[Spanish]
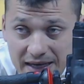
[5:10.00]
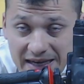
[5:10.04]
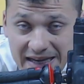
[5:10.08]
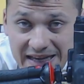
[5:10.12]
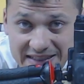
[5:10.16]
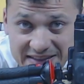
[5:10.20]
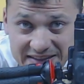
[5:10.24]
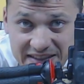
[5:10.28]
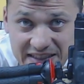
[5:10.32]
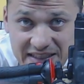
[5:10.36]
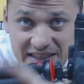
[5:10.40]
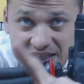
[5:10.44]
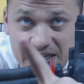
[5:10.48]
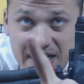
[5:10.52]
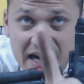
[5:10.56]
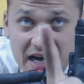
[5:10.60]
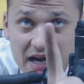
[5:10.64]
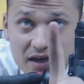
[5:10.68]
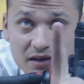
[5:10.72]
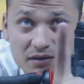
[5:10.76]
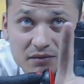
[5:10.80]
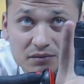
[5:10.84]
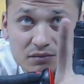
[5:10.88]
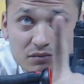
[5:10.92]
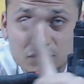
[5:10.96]
La silla
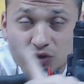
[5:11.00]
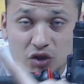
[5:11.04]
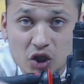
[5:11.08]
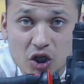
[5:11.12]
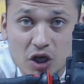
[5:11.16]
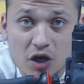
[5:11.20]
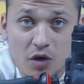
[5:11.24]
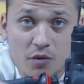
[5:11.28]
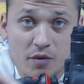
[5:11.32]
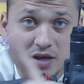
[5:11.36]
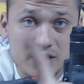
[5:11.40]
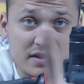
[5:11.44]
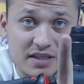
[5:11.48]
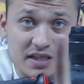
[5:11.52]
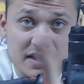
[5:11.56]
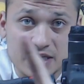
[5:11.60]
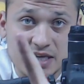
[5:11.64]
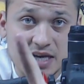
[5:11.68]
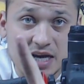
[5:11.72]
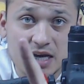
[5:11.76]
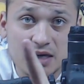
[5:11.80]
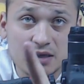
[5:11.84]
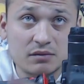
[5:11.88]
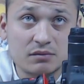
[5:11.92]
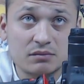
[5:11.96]
no la voy a
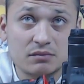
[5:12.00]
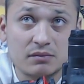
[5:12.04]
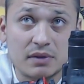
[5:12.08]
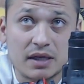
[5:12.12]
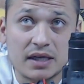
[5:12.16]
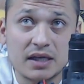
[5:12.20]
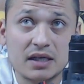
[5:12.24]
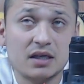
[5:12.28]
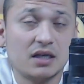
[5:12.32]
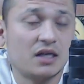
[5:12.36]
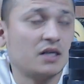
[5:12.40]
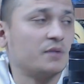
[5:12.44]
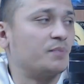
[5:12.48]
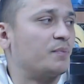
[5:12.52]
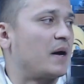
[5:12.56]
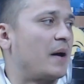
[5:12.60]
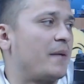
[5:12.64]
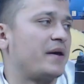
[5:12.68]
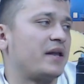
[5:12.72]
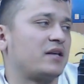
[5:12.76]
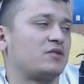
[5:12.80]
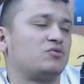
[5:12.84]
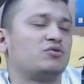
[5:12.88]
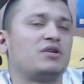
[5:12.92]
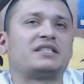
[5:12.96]
enseñar, ¿vale? a
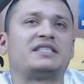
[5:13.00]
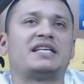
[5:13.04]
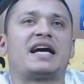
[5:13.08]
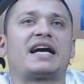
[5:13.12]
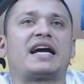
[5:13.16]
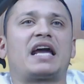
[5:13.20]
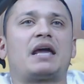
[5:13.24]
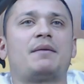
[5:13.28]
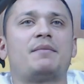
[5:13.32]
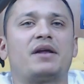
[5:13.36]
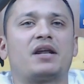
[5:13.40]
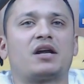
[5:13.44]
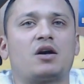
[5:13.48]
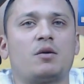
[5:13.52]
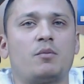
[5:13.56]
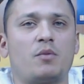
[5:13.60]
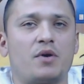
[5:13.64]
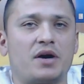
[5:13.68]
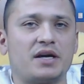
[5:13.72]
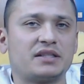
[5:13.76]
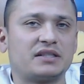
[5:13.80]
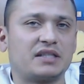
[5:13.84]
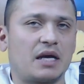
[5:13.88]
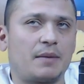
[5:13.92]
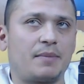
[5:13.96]
ver, es una silla gamer, es como
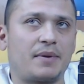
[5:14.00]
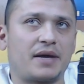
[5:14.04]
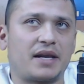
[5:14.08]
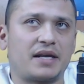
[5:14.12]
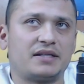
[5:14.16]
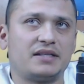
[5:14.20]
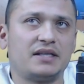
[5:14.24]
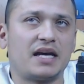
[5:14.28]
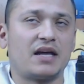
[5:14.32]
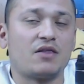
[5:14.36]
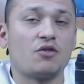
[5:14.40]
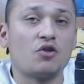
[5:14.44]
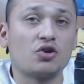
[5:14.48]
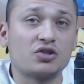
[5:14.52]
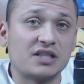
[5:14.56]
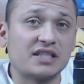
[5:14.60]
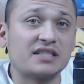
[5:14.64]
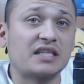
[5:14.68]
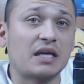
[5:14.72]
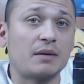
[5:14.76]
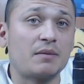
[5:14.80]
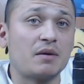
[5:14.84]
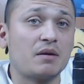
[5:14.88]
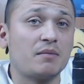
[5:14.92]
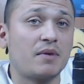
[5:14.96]
esta, parecida. No es
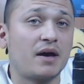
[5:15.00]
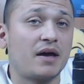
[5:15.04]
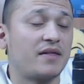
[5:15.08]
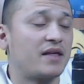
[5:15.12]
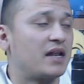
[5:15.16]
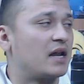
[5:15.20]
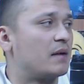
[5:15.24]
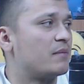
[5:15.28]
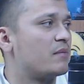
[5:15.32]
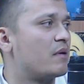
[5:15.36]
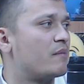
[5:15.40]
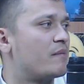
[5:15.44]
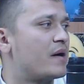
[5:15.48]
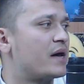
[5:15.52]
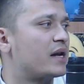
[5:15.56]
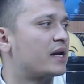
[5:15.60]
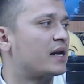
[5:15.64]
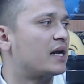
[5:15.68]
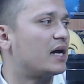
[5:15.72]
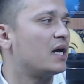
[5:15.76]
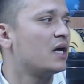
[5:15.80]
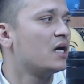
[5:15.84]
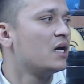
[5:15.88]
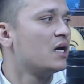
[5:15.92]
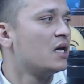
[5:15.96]
esta misma, de la misma
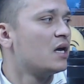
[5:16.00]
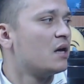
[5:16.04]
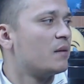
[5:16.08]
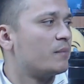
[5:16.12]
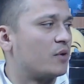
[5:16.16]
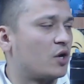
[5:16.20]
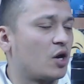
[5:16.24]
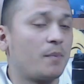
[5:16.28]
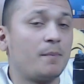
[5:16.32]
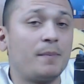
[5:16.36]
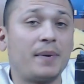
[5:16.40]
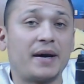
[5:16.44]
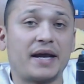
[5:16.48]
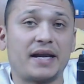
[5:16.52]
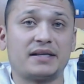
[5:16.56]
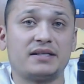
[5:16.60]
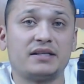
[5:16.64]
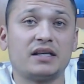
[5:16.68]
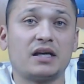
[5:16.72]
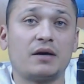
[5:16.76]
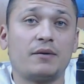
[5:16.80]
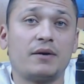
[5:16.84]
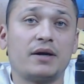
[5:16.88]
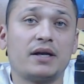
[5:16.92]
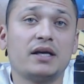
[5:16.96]
marca, pero es
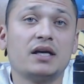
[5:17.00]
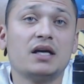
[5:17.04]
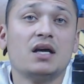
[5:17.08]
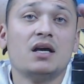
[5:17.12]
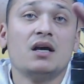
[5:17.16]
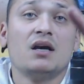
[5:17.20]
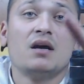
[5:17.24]
parecida, ¿vale?